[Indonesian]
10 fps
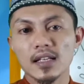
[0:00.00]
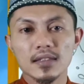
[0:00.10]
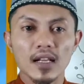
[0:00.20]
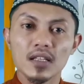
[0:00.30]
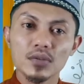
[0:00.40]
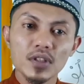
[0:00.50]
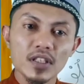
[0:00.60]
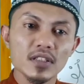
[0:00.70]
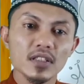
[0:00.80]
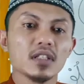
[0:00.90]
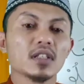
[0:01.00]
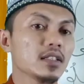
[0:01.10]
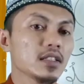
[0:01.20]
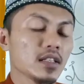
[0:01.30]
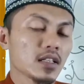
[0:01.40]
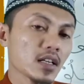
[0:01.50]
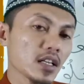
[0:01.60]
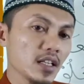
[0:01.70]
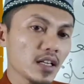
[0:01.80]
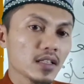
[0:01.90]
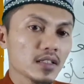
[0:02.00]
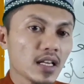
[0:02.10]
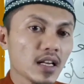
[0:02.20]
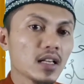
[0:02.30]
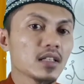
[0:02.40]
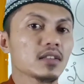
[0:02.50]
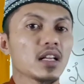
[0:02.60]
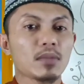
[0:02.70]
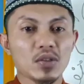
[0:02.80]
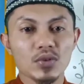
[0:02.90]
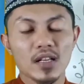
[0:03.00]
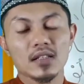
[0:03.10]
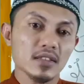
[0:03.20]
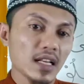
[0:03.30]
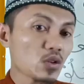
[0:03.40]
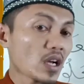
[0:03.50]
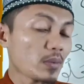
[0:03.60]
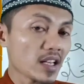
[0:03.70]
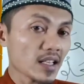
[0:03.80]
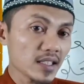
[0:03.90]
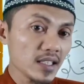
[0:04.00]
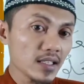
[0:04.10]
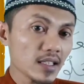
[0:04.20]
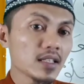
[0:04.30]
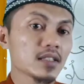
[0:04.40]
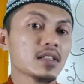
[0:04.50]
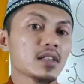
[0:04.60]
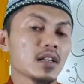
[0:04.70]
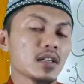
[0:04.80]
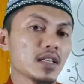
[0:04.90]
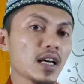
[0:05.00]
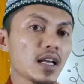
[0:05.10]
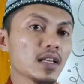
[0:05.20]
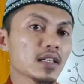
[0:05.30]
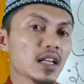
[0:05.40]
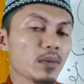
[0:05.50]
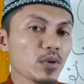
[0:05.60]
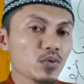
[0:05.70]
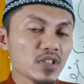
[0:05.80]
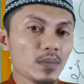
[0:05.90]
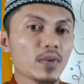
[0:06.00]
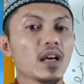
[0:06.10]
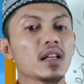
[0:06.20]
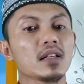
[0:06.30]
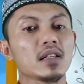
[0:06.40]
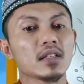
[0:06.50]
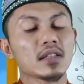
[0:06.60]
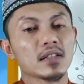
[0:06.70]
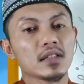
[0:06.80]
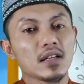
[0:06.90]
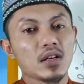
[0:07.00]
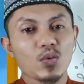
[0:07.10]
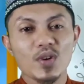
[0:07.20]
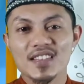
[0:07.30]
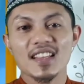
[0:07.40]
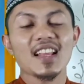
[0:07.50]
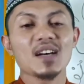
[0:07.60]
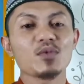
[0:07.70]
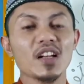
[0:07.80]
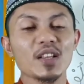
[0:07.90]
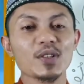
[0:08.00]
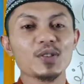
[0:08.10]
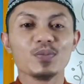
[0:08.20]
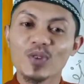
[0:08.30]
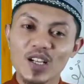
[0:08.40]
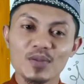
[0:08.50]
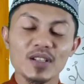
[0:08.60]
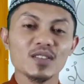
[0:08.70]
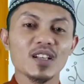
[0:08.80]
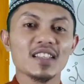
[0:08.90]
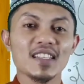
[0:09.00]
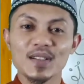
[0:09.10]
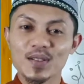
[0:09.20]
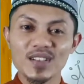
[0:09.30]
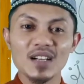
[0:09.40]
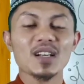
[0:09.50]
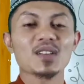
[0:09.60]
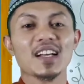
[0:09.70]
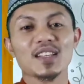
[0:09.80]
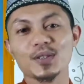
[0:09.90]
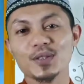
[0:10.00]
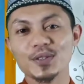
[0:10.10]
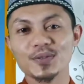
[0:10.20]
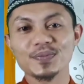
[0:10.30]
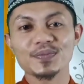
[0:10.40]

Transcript: salah tulis, kritik saran, dan masukan selalu kami nanti ya. Dan kami ucapkan wassalamualaikum warahmatullahi wabarakatuh.